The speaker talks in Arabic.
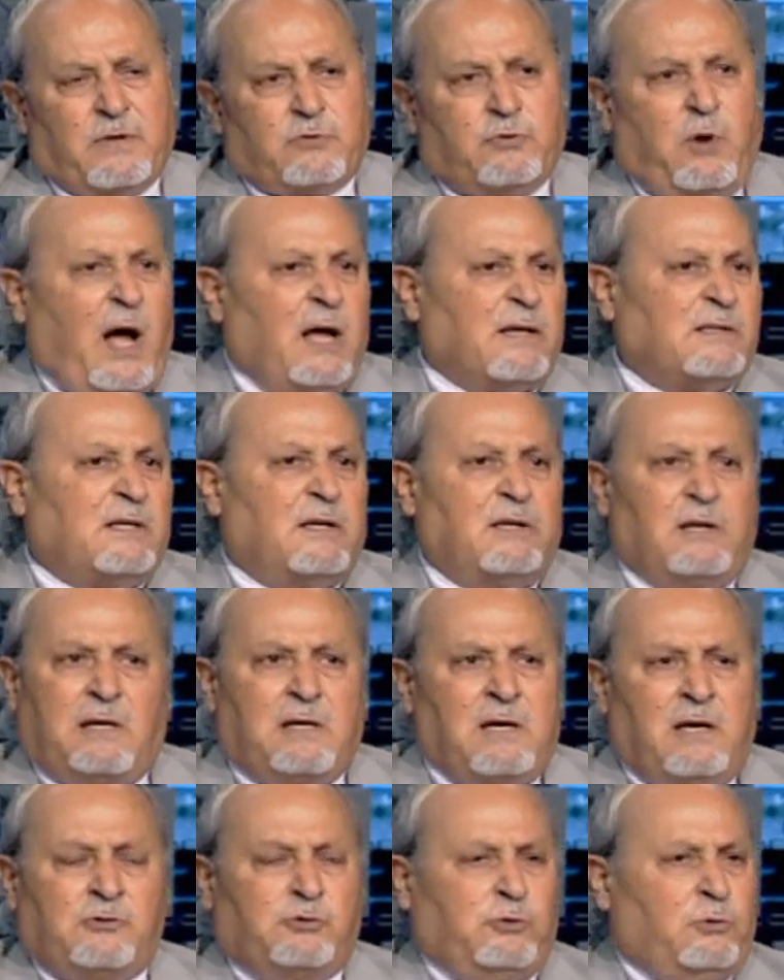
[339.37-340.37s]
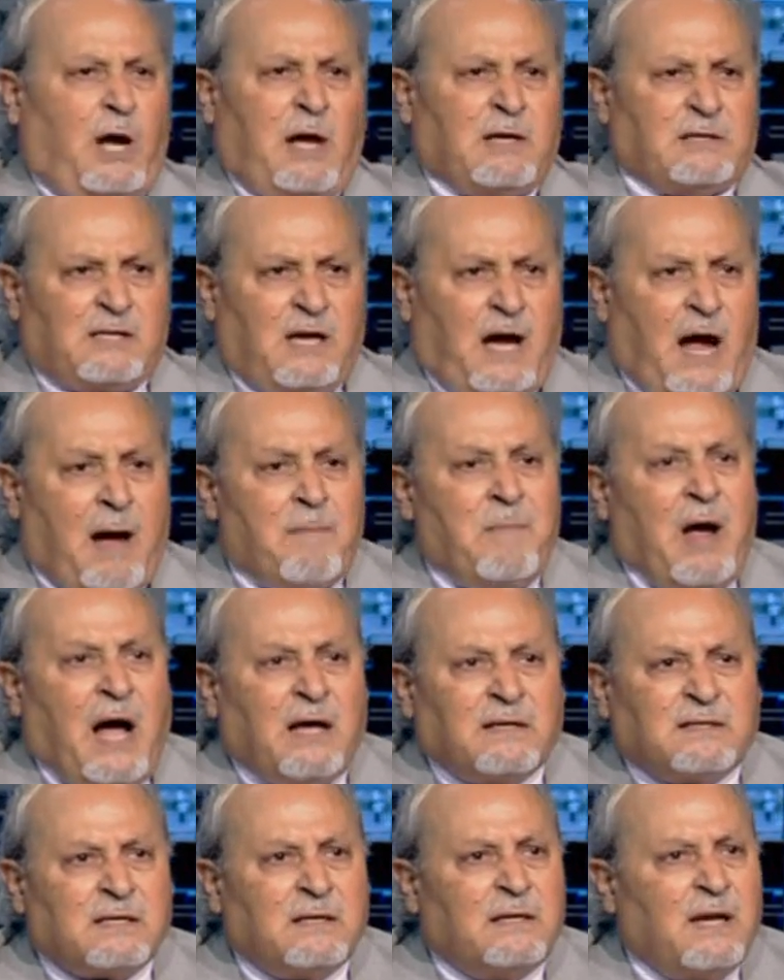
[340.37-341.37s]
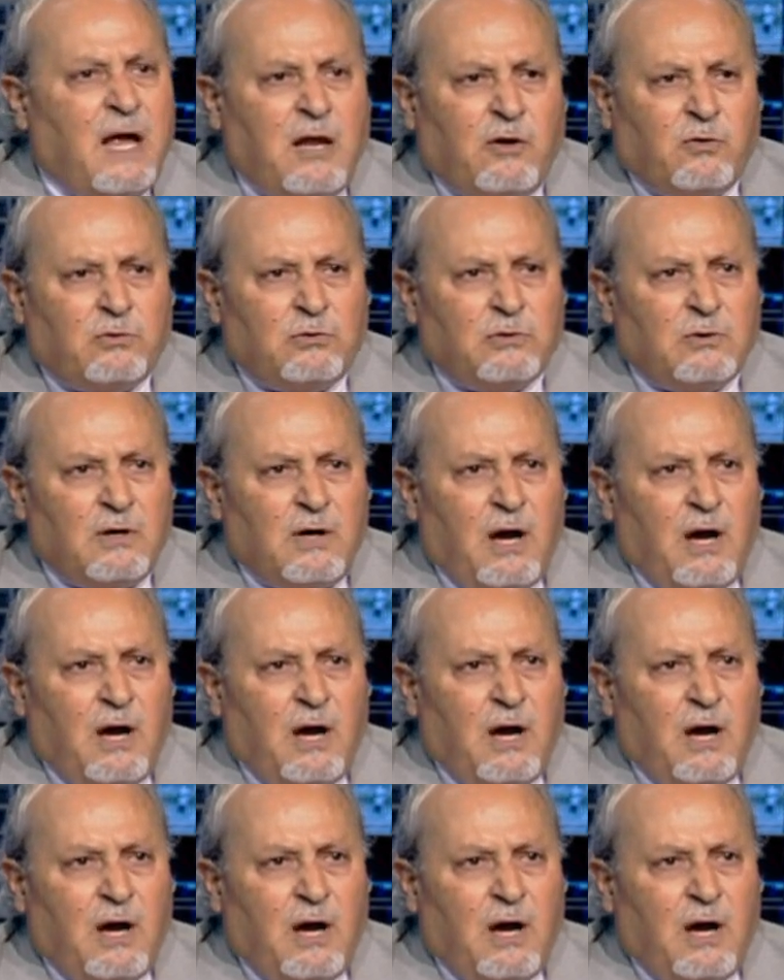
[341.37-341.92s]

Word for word: شو حصل شو حصل عم يحصل لإله